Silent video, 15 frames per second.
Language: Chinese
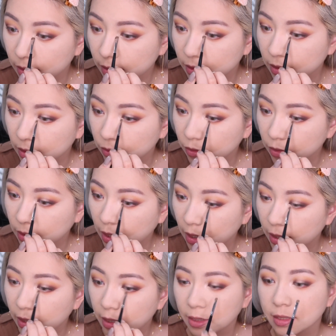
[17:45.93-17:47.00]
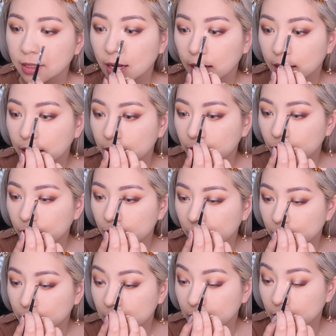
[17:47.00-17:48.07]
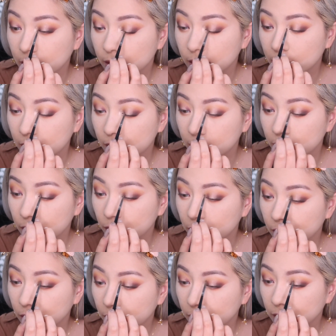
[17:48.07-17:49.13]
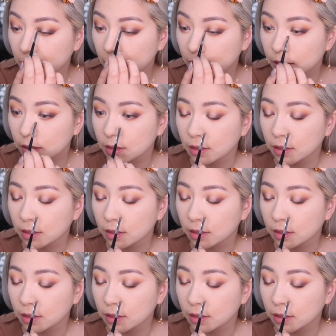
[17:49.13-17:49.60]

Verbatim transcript: 就想说打亮一下，可以多用几个颜色就多用几。个。